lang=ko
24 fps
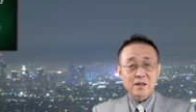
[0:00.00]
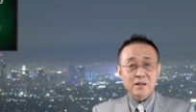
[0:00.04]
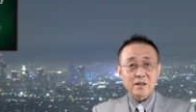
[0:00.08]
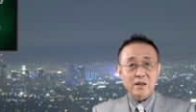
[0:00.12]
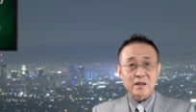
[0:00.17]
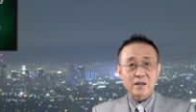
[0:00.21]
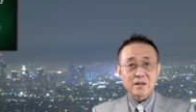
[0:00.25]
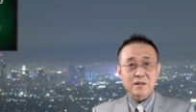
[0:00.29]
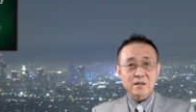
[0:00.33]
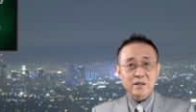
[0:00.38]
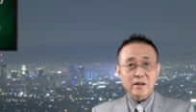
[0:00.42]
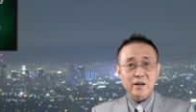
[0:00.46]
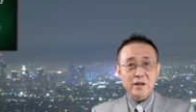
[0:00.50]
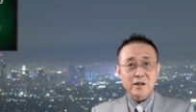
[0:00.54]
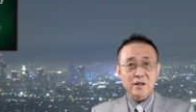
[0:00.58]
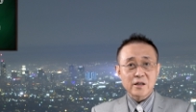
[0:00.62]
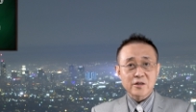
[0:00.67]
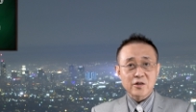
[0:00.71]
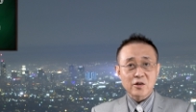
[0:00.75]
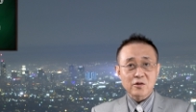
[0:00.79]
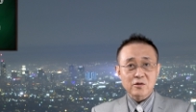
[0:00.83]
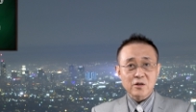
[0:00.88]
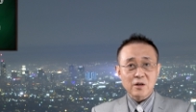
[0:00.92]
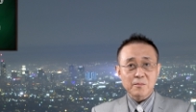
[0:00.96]
네,
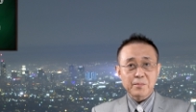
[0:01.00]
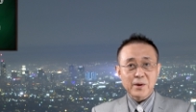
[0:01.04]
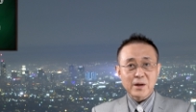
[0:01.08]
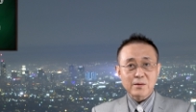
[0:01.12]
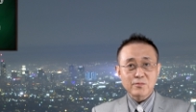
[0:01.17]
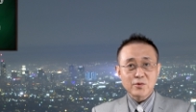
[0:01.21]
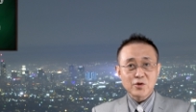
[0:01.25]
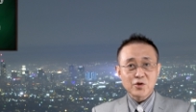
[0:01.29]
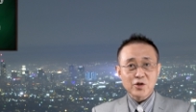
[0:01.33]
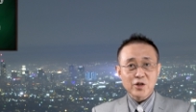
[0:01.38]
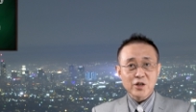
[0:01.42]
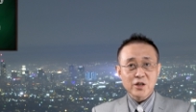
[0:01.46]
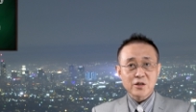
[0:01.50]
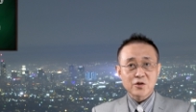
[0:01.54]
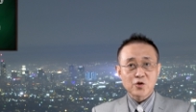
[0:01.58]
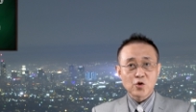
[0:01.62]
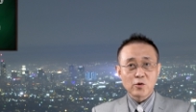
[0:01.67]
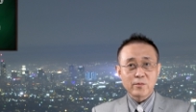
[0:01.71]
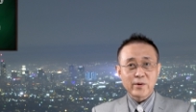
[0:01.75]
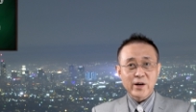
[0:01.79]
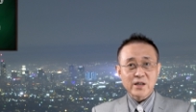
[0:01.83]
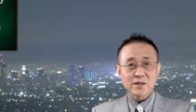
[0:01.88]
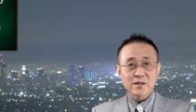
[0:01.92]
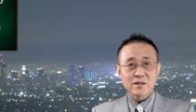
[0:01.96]
이스라엘을 전격 방문 중인
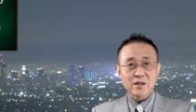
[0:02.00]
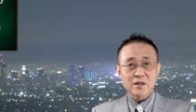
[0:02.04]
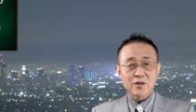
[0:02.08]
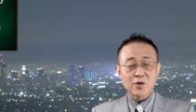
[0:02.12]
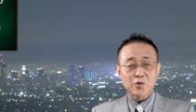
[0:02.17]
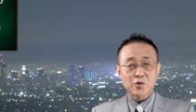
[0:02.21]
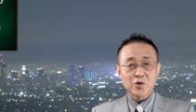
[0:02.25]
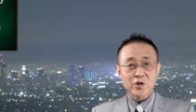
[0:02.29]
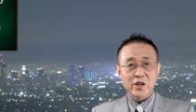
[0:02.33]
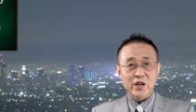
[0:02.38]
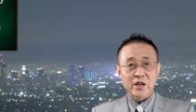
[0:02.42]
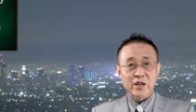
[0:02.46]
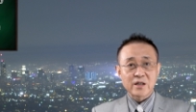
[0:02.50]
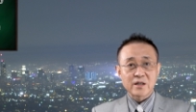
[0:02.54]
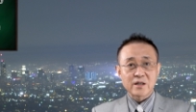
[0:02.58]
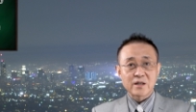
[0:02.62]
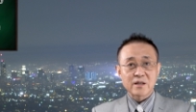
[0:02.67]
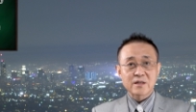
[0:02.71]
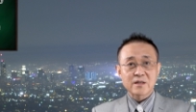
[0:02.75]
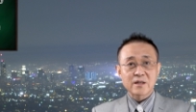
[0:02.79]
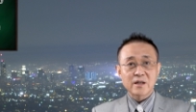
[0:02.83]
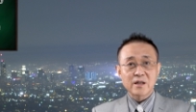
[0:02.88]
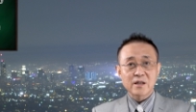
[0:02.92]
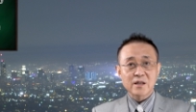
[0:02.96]
조 바이든 대통령이
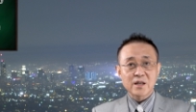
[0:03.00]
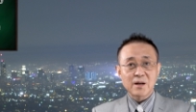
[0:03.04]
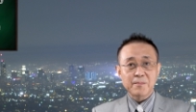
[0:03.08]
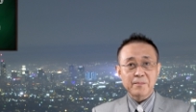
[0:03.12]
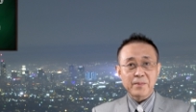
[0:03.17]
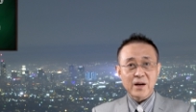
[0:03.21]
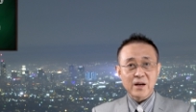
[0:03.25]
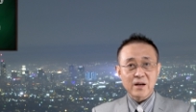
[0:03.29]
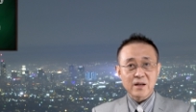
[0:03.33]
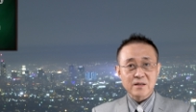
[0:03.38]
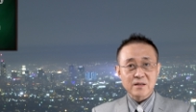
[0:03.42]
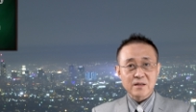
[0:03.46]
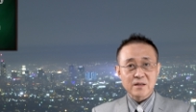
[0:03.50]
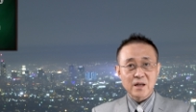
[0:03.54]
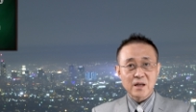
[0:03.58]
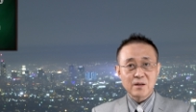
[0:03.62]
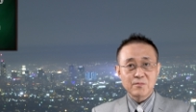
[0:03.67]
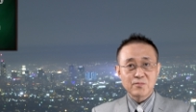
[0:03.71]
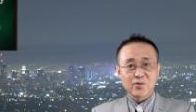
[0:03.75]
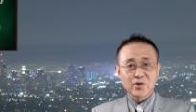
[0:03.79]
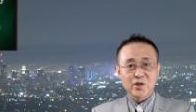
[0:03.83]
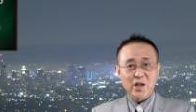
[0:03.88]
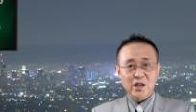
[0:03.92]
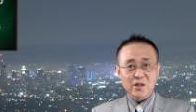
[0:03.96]
이스라엘과
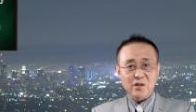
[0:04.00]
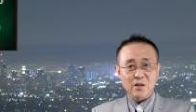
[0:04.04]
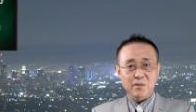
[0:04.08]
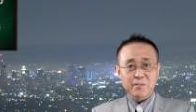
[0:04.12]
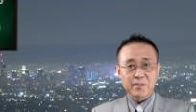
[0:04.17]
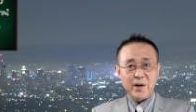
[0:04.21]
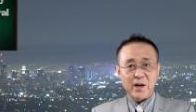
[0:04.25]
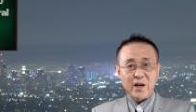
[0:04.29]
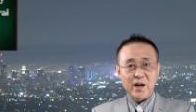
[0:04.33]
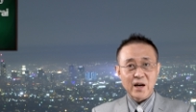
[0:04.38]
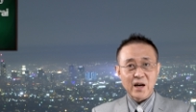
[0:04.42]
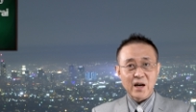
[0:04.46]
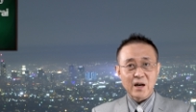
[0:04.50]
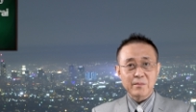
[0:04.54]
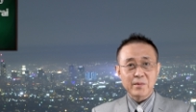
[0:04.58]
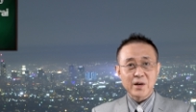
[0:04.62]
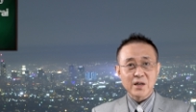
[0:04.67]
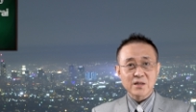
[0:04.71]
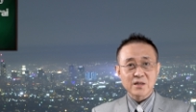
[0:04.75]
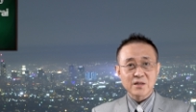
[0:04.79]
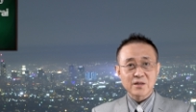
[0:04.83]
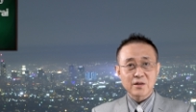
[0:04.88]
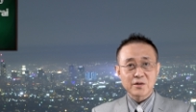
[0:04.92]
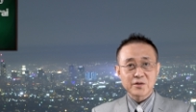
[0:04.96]
팔레스타인 무장정파
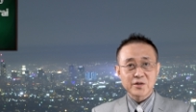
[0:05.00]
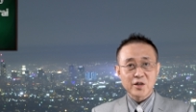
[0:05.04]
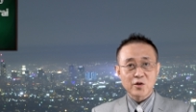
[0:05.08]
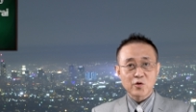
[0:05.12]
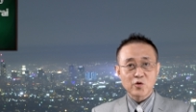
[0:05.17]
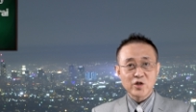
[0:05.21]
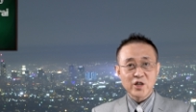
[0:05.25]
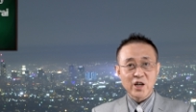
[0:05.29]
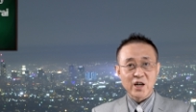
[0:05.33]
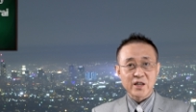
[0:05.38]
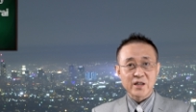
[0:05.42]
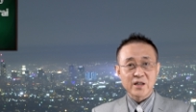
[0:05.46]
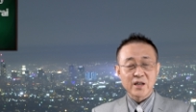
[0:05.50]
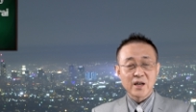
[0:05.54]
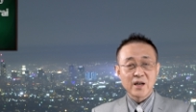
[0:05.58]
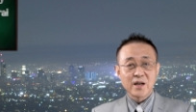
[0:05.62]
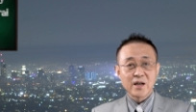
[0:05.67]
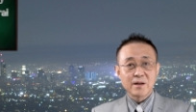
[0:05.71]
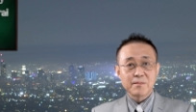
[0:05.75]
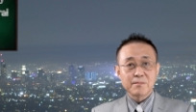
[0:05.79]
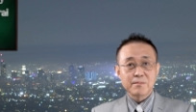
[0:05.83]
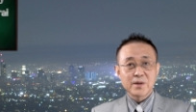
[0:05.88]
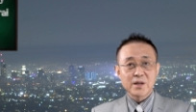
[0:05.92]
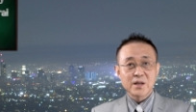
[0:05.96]
하마스 전쟁으로 인한
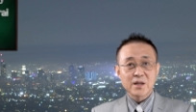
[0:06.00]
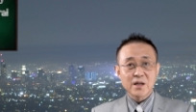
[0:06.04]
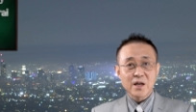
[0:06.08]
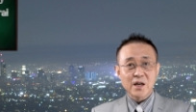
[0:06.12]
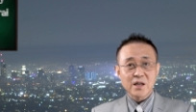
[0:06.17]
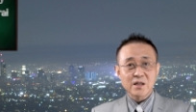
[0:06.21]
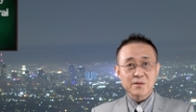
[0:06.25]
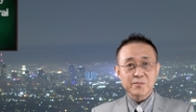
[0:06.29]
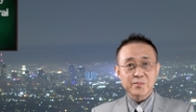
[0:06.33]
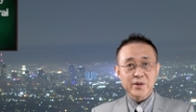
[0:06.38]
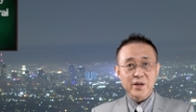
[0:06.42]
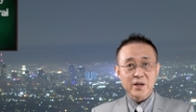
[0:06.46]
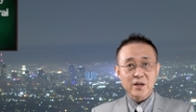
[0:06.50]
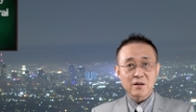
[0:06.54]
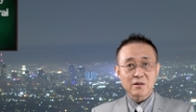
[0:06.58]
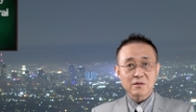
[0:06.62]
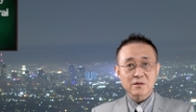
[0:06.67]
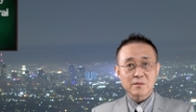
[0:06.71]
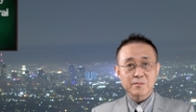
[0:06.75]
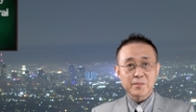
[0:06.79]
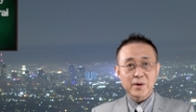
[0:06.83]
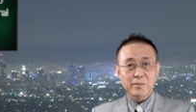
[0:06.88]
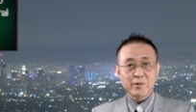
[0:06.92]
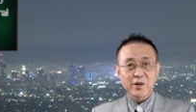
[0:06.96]
민간인 피해를
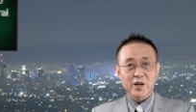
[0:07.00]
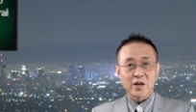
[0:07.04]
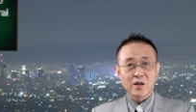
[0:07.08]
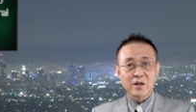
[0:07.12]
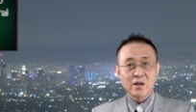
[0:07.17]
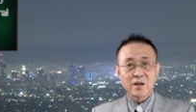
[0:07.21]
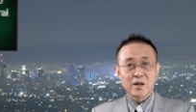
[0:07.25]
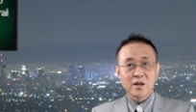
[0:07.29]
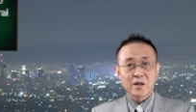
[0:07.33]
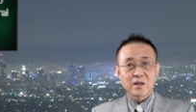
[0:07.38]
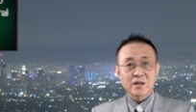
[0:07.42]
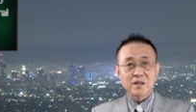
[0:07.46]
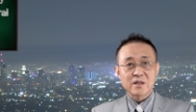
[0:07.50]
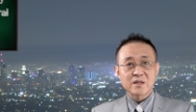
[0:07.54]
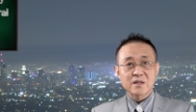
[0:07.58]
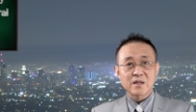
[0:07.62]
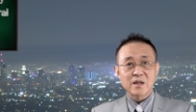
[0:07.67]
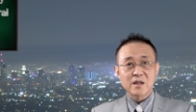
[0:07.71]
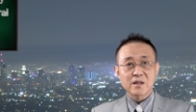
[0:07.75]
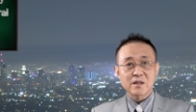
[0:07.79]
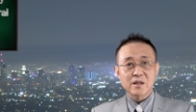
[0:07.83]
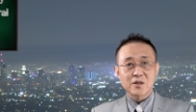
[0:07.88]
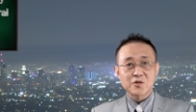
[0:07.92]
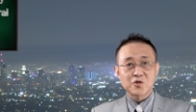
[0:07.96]
언급하며
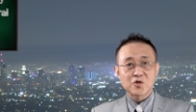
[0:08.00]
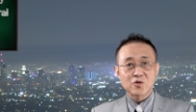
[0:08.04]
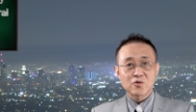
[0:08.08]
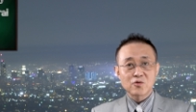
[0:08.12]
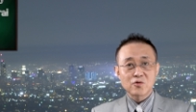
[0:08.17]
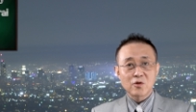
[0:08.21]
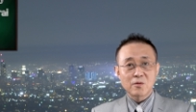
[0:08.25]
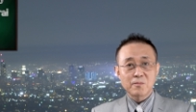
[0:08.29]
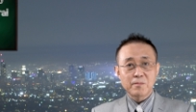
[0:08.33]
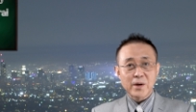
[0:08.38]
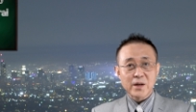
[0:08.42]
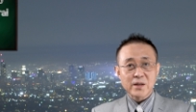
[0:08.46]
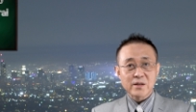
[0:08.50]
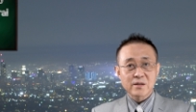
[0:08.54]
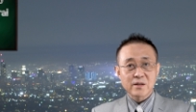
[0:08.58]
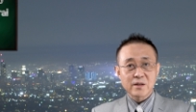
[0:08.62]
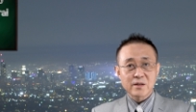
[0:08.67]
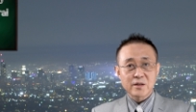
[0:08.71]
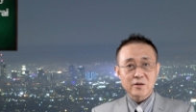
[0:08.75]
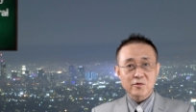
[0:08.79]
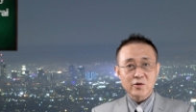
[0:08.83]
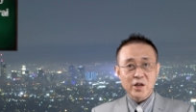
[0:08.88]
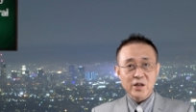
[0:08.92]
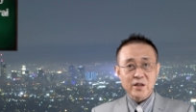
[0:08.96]
이스라엘과 중동
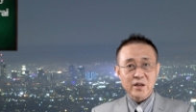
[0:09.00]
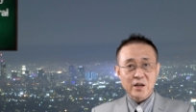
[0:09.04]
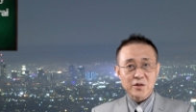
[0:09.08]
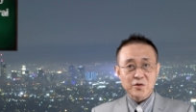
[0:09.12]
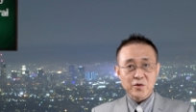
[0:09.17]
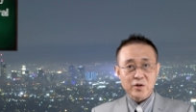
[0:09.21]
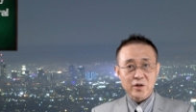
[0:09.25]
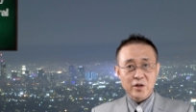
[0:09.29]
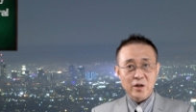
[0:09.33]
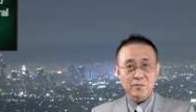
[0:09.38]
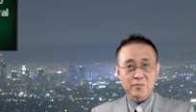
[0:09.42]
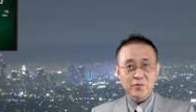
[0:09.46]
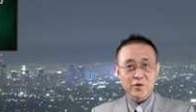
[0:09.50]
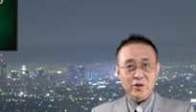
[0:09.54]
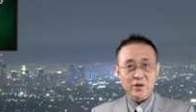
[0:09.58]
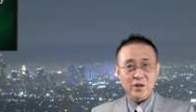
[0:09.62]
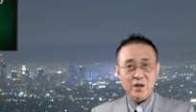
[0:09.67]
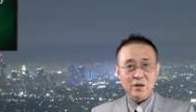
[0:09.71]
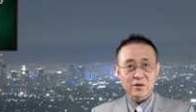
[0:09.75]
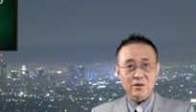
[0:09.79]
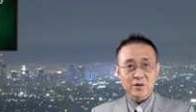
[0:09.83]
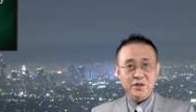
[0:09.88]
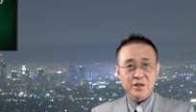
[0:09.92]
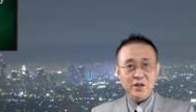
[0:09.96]
파트너들과 계속
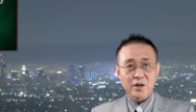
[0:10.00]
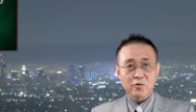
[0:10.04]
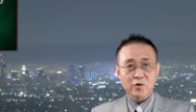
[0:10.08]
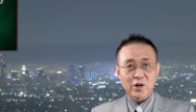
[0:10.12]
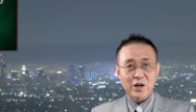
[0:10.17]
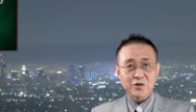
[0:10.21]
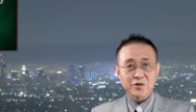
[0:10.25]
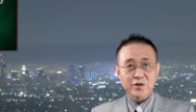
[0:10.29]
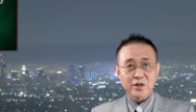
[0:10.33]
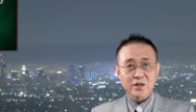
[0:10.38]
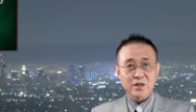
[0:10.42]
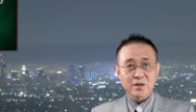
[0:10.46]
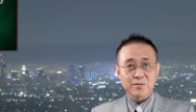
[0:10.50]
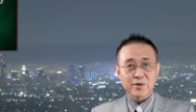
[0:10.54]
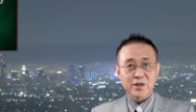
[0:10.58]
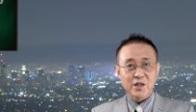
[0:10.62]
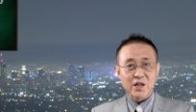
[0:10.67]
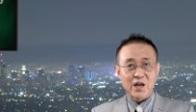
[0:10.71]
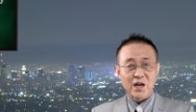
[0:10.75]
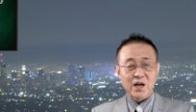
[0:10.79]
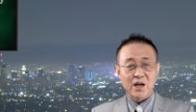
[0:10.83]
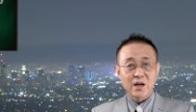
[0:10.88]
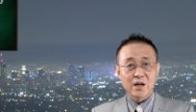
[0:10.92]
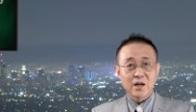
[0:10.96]
협력할 것이라고
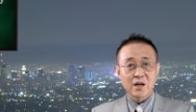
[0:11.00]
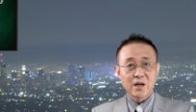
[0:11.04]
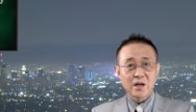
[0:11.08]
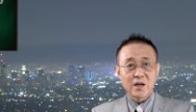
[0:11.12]
강조했습니다.